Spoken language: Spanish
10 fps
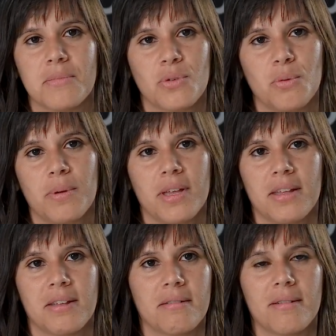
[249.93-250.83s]

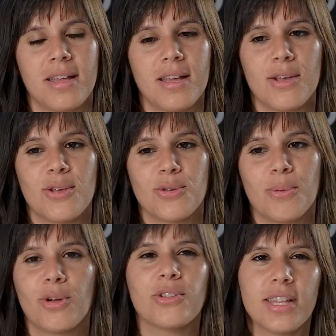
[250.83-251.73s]
súper
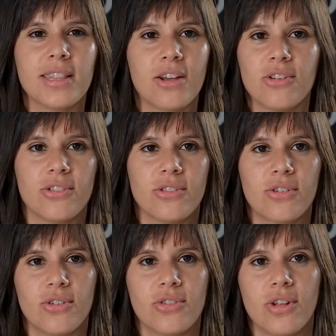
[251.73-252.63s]
contenta
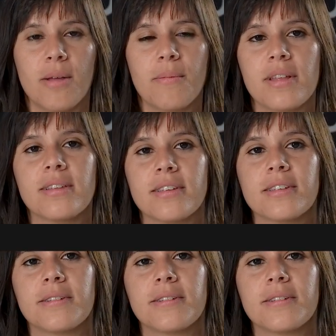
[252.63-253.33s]
con, toda la experiencia.